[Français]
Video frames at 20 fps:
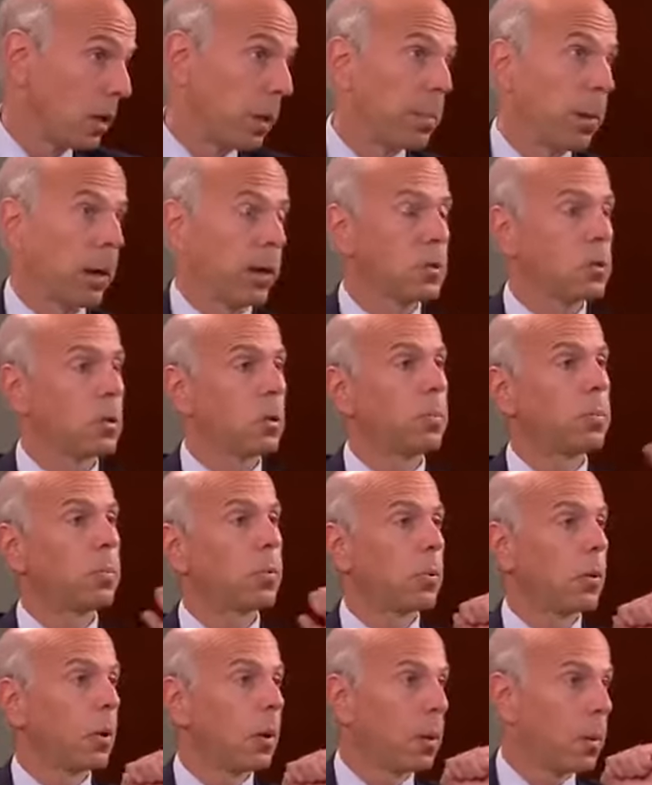et par exemple
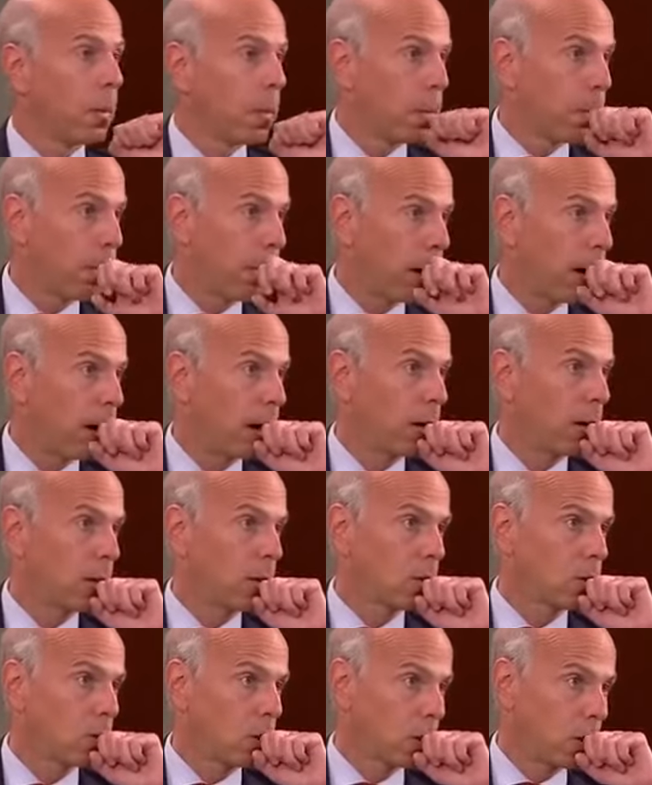par
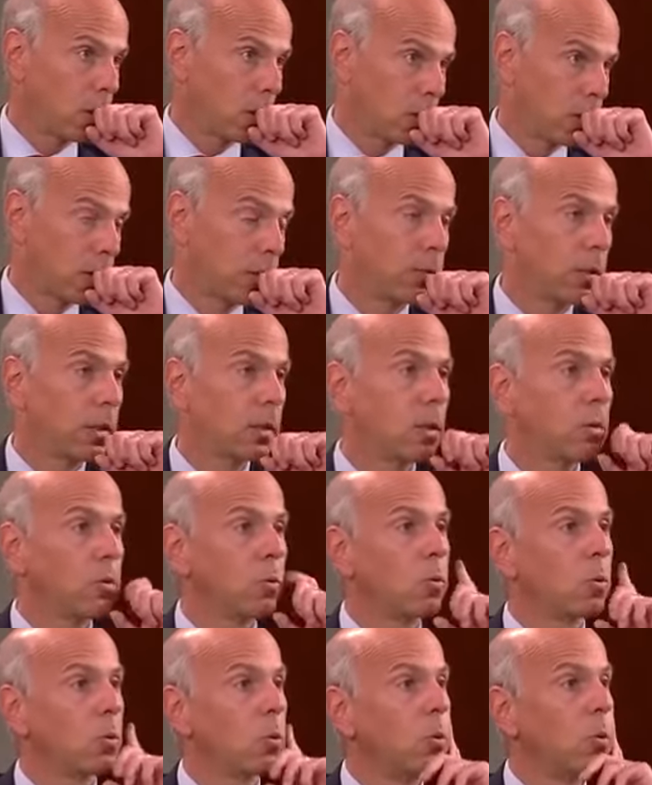le chef d'État du
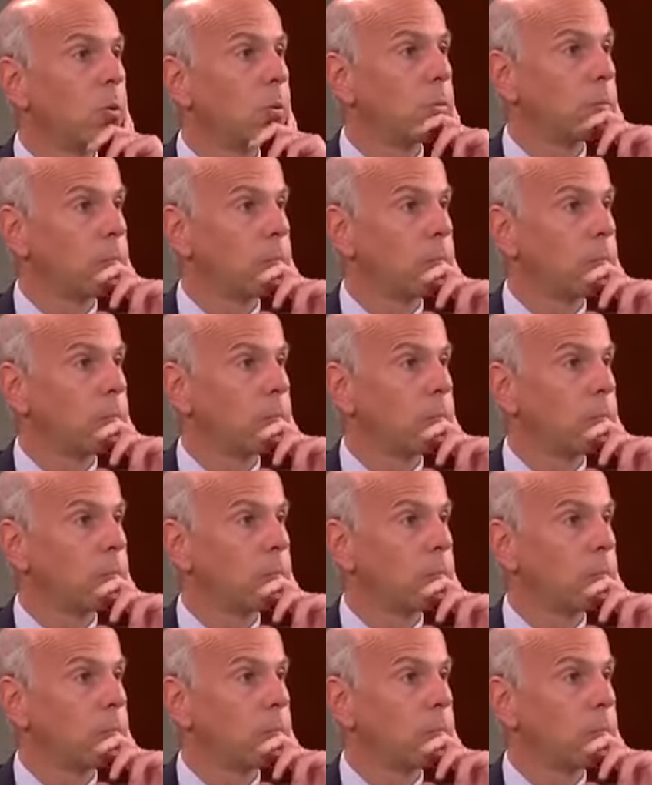Togo.